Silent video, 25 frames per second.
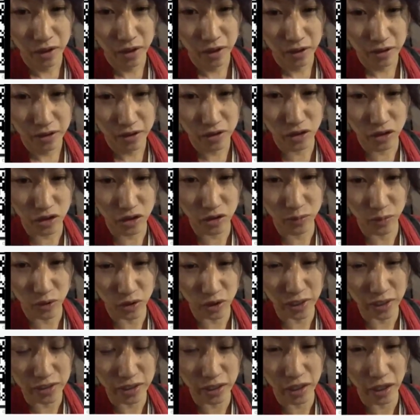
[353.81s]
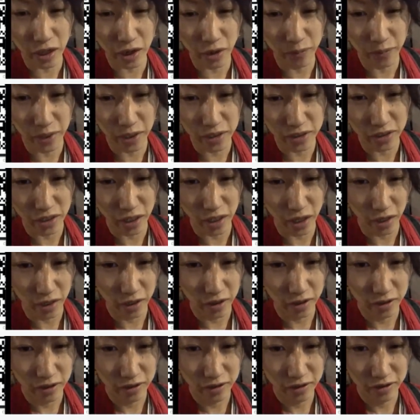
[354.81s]
美つつもたせだよ、マジで。
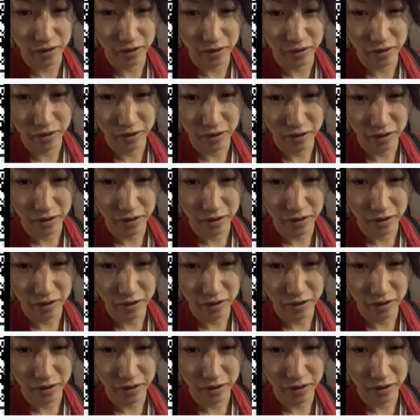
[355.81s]
うん。